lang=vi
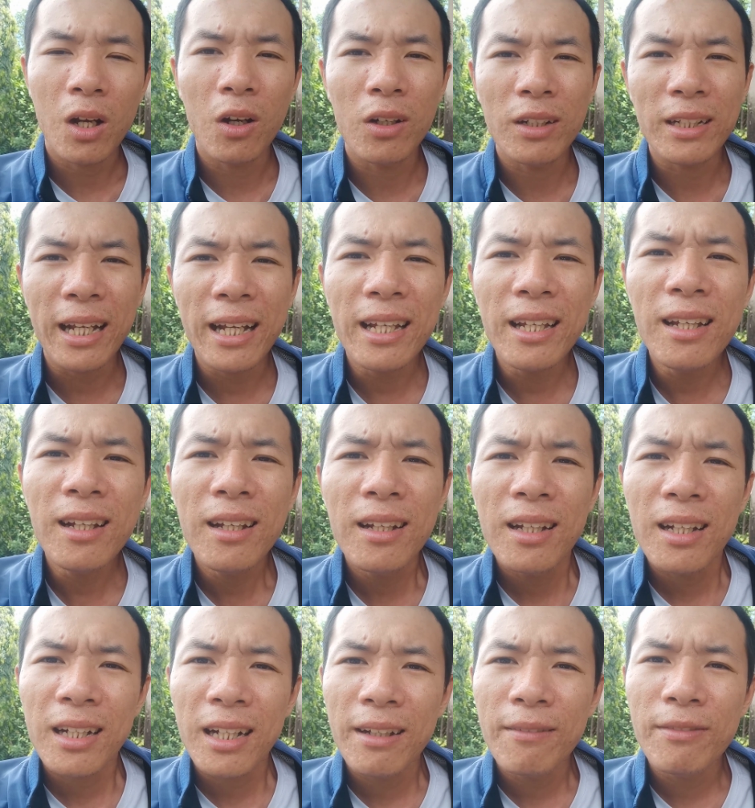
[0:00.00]
Còn cái
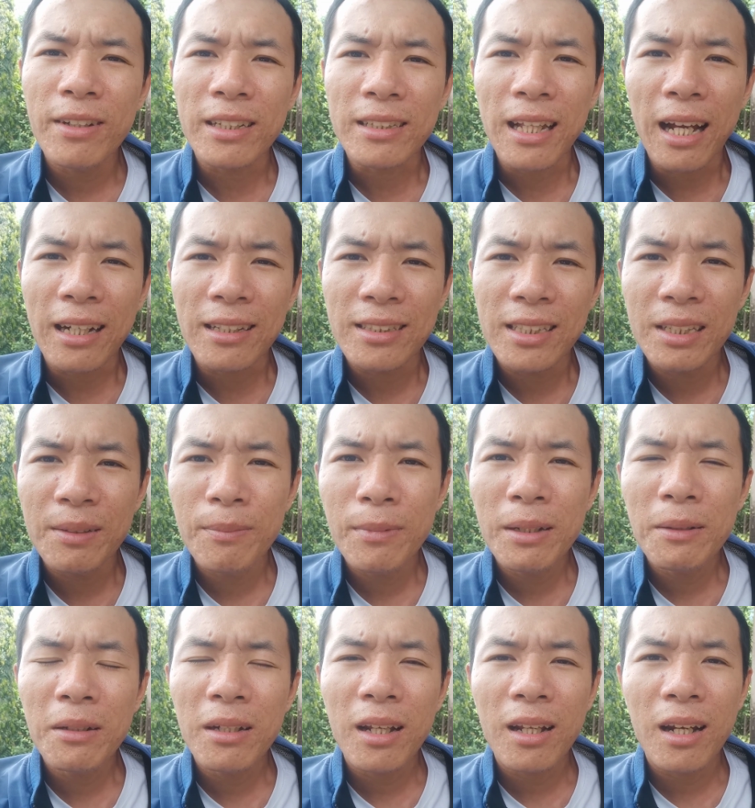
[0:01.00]
cái việc tặng chim
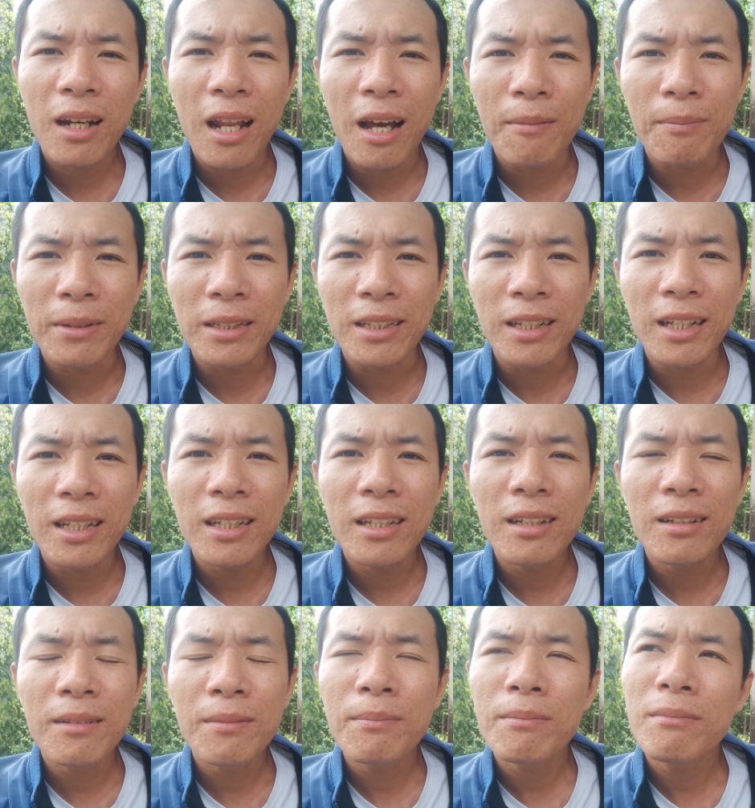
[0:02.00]
ấy là, là mình nghĩ
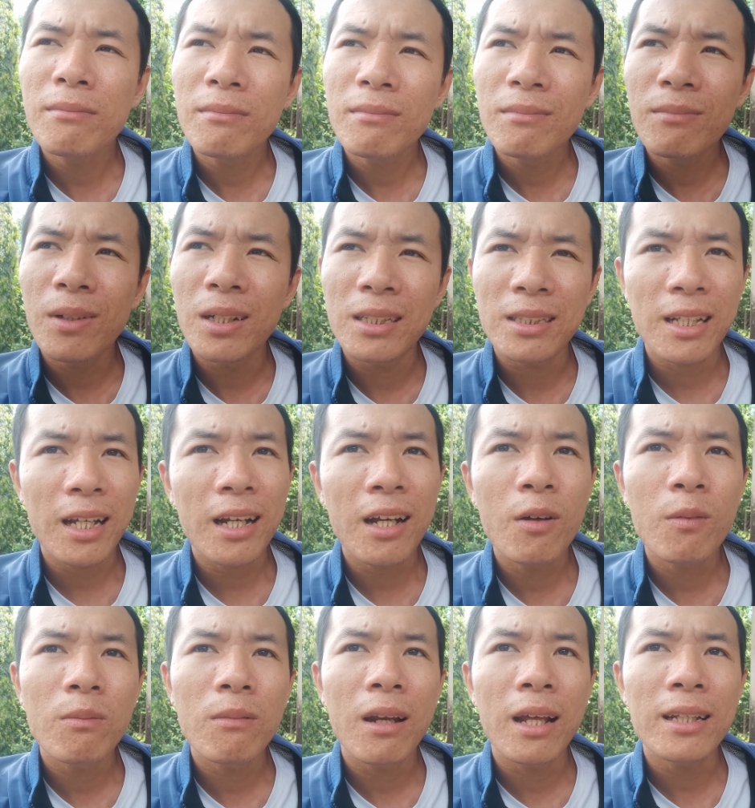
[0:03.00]
mình sẽ
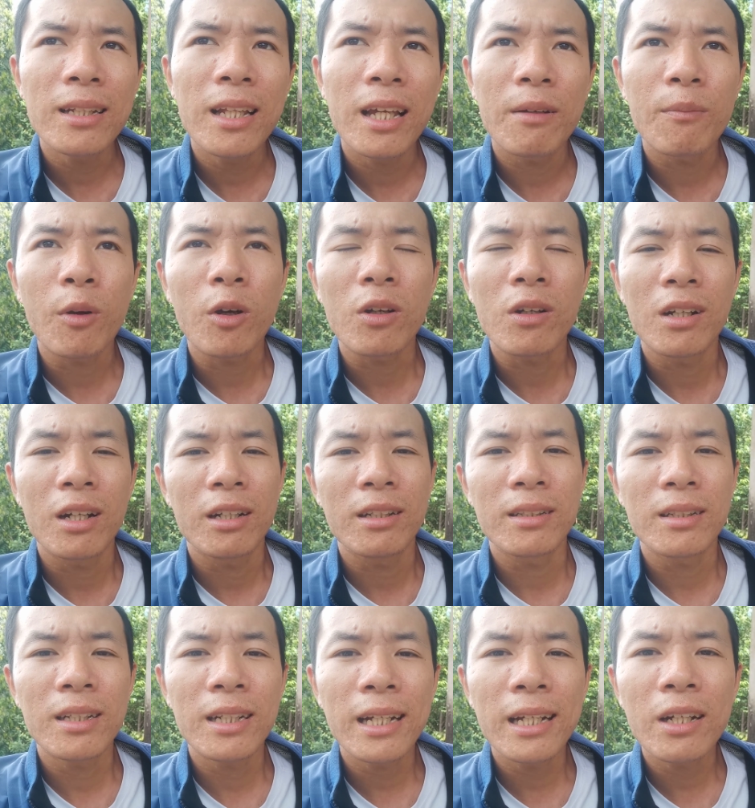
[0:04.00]
không lấy tiền mọi
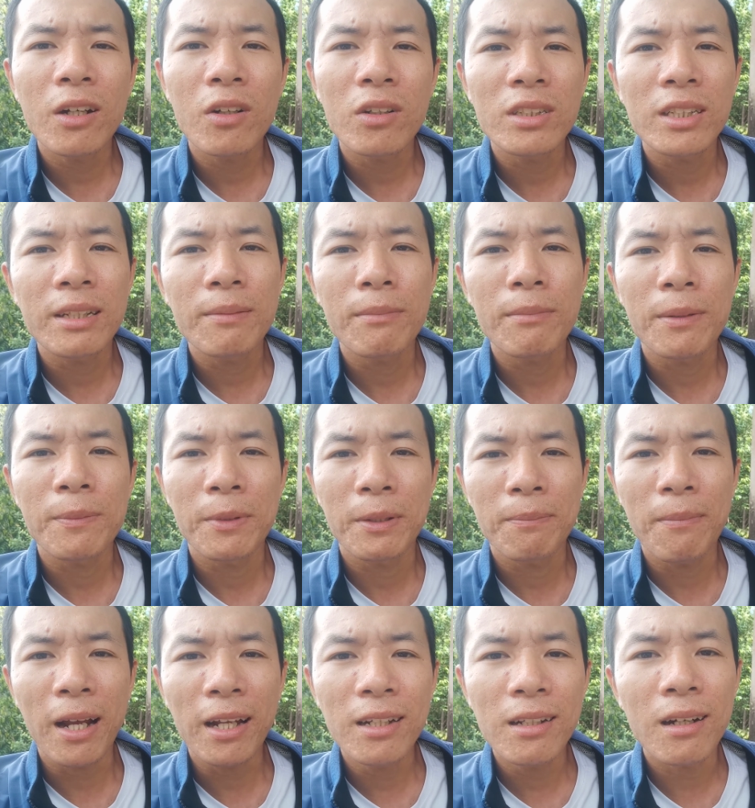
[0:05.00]
người những cái con chim mà
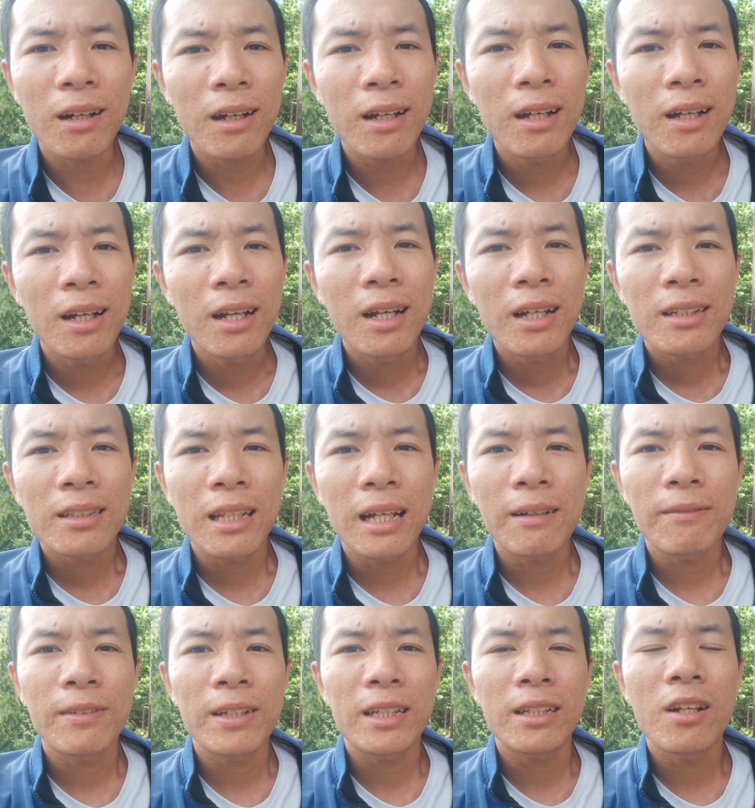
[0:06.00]
mình bẫy được.
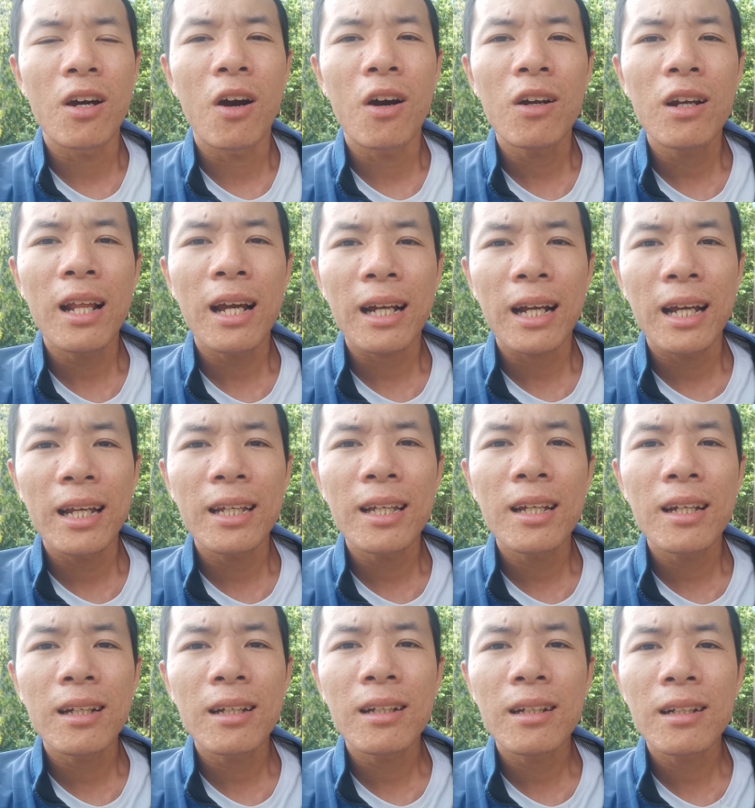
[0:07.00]
Tại vì đó là
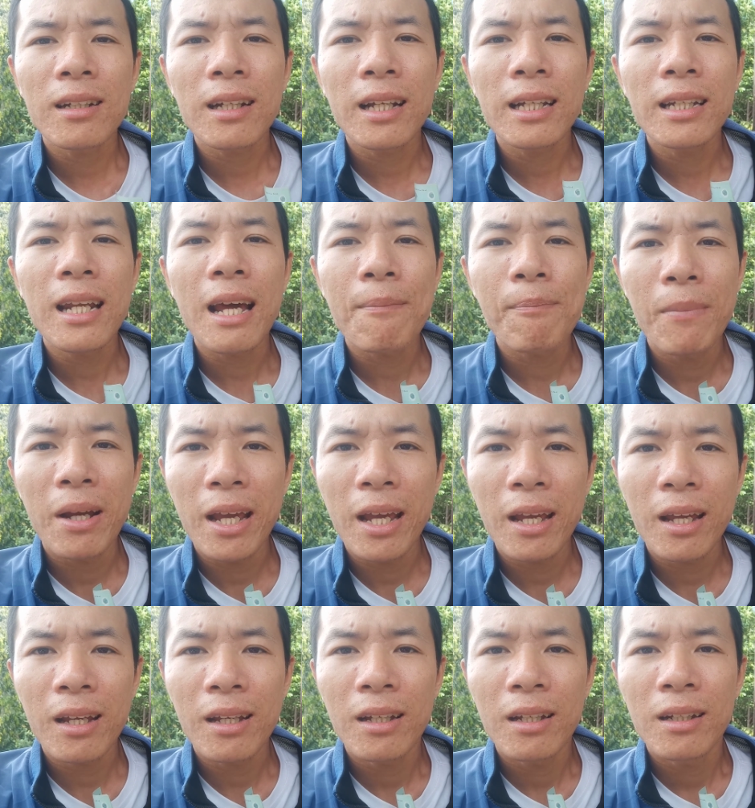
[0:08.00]
cái cái đam
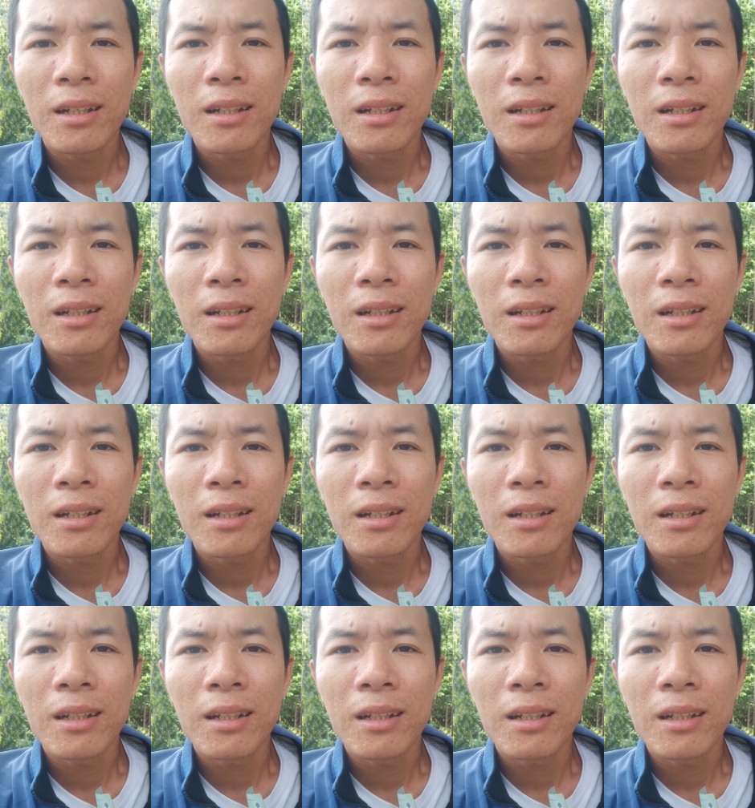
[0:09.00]
mê,